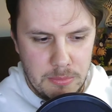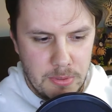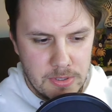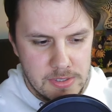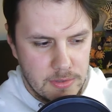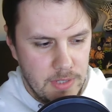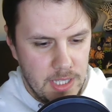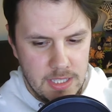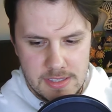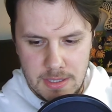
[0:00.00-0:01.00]

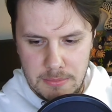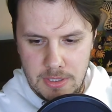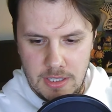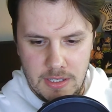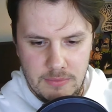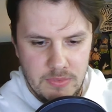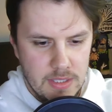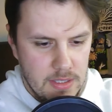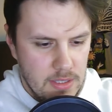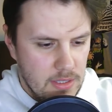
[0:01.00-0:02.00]
pozdrowienia z Dublina,
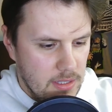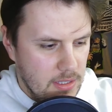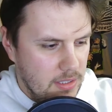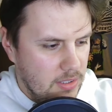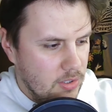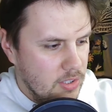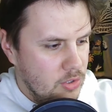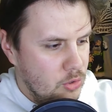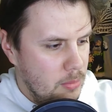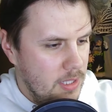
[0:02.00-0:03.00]
e,
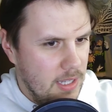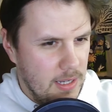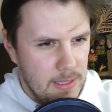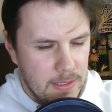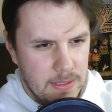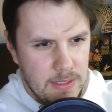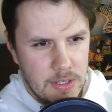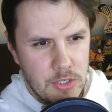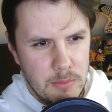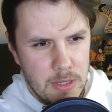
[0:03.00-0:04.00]
Northern Dublin Island,
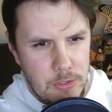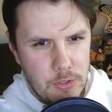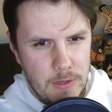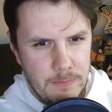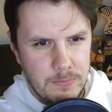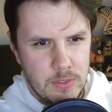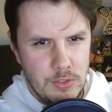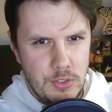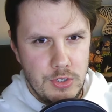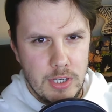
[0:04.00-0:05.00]
jak się macie?
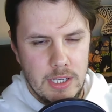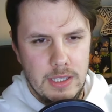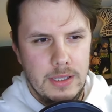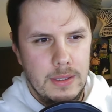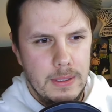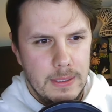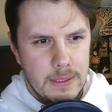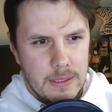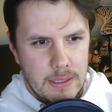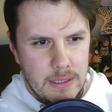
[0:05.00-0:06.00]
Dzisiaj
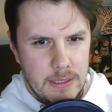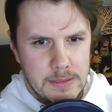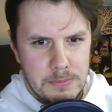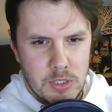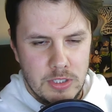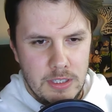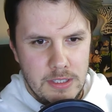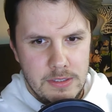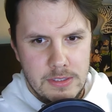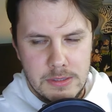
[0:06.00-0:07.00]
e, przy
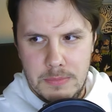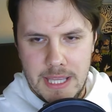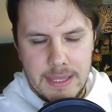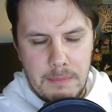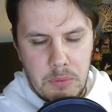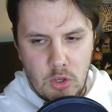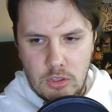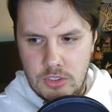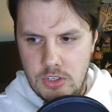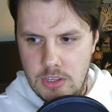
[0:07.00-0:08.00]
tej zmętnej
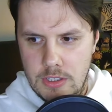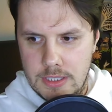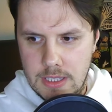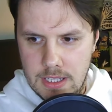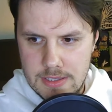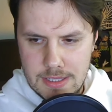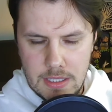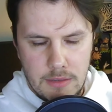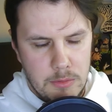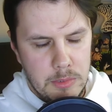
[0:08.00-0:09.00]
pogodzie
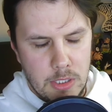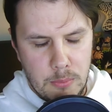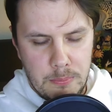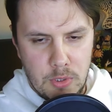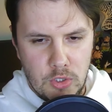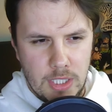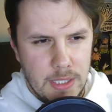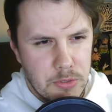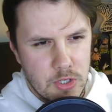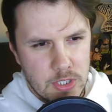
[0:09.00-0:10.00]
irlandzkiej, nawet mi ta pogoda
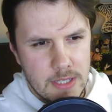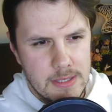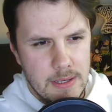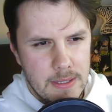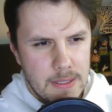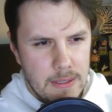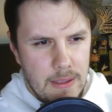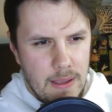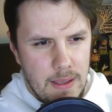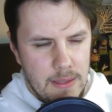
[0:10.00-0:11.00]
nie przeszkadza,
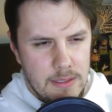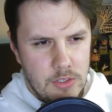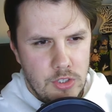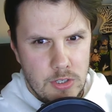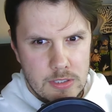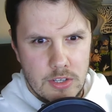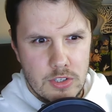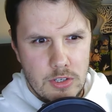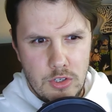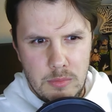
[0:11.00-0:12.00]
ale dzisiaj jest
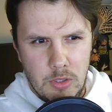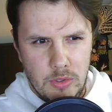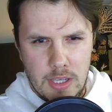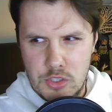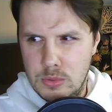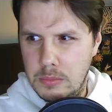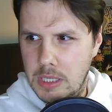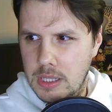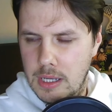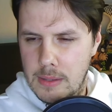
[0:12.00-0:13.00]
strasznie zimno, naszło
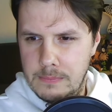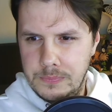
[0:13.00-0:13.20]
mnie na